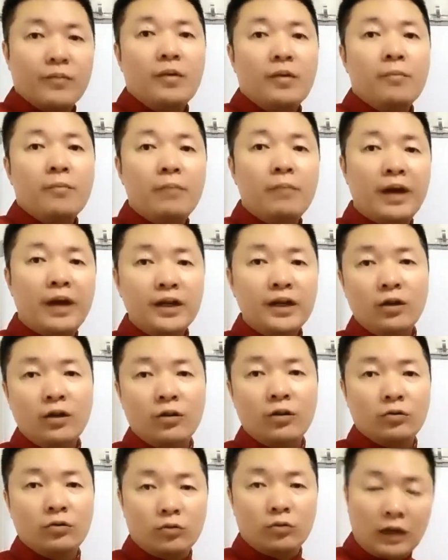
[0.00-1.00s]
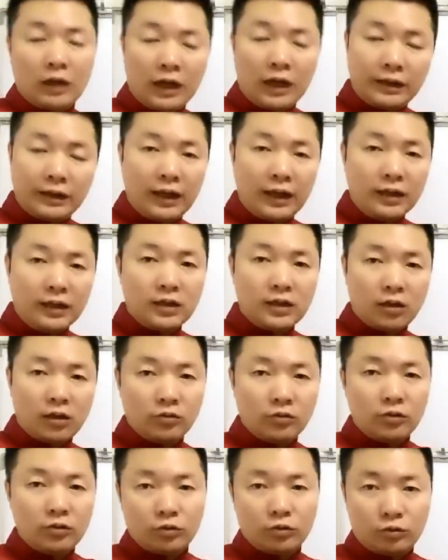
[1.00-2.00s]
没有很难找到
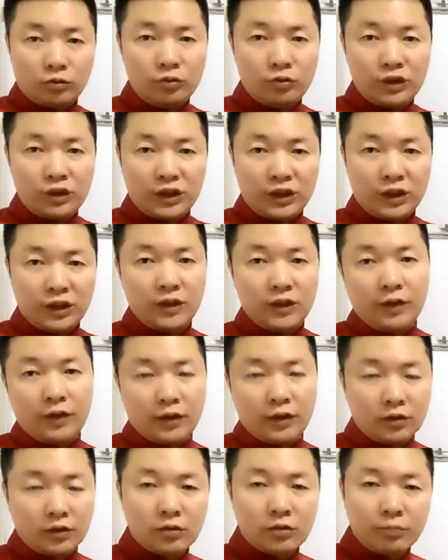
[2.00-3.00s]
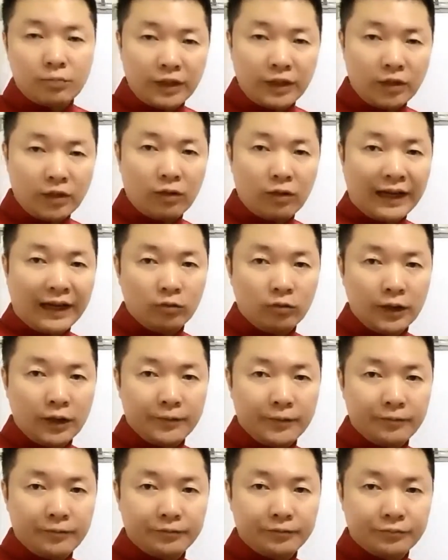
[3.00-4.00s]
有凸起的地方，就是没有来龙
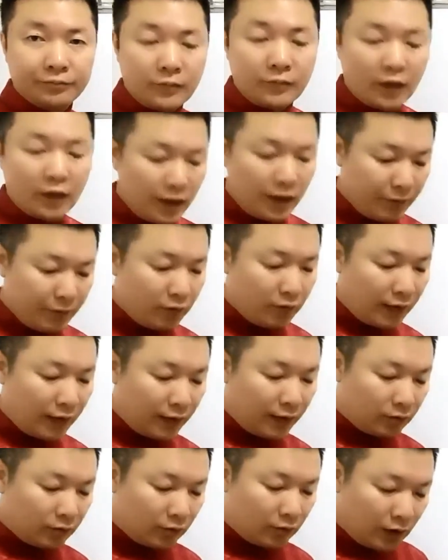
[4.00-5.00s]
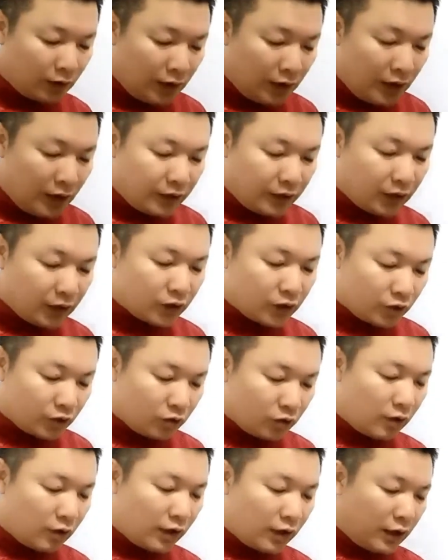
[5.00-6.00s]
没有来龙啊。这个时候
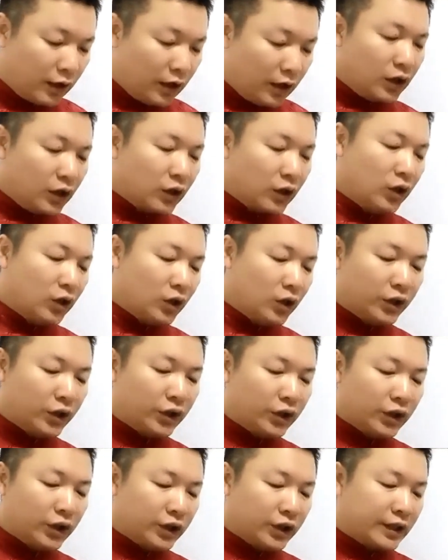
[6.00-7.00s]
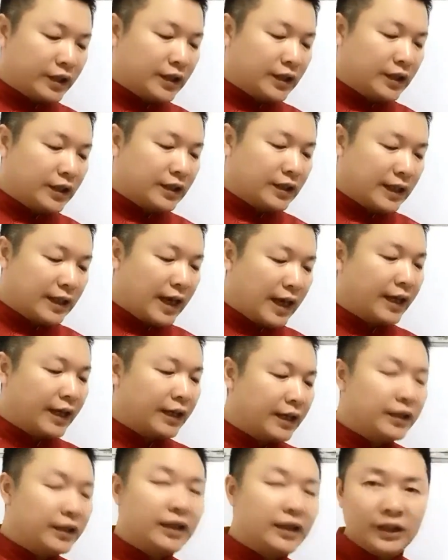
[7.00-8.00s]
啊，可以在
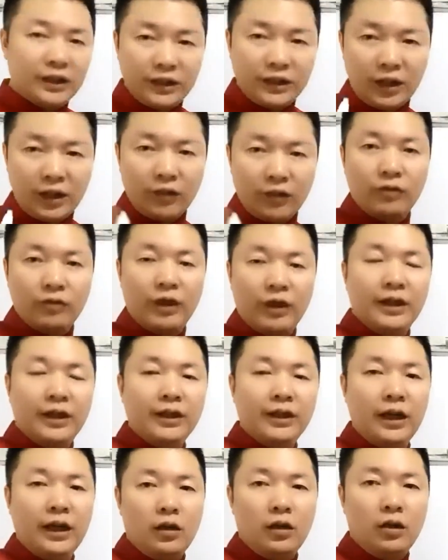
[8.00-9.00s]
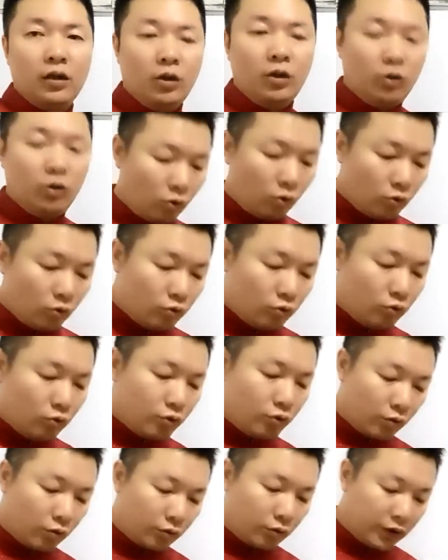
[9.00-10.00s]
你认为的龙入
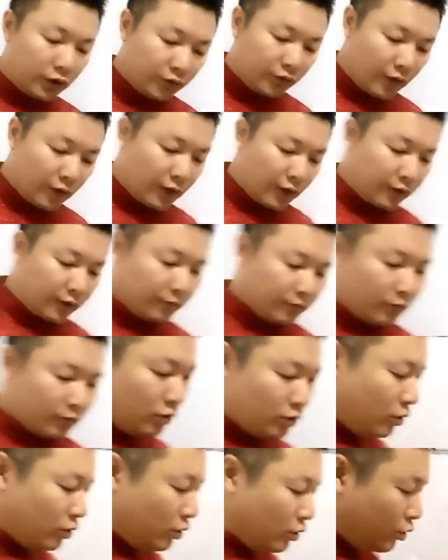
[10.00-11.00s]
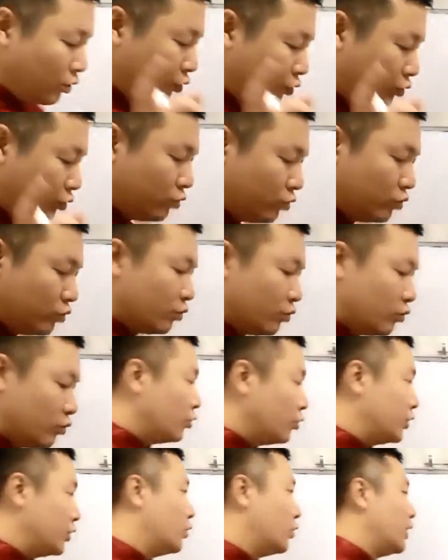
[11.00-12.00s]
手的地方做
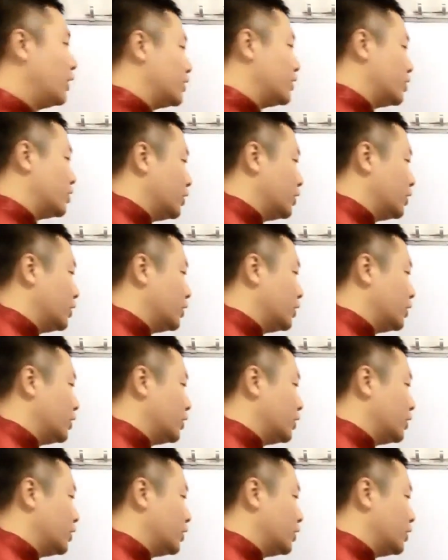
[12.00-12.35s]
一块石